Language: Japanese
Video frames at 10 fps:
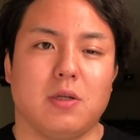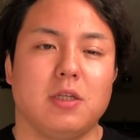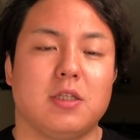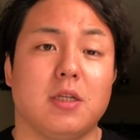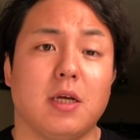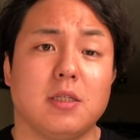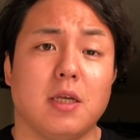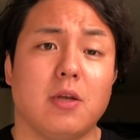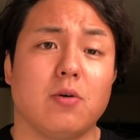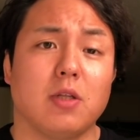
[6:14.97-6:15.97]
一大
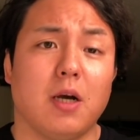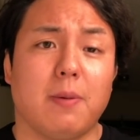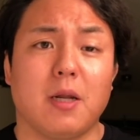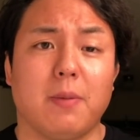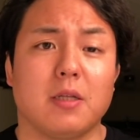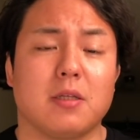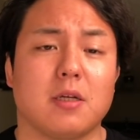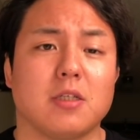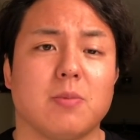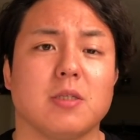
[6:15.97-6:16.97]
勢力で暴れ回ってた
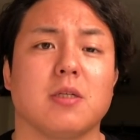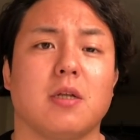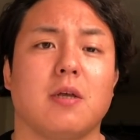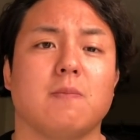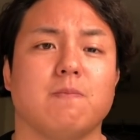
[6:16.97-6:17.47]
りしましたね。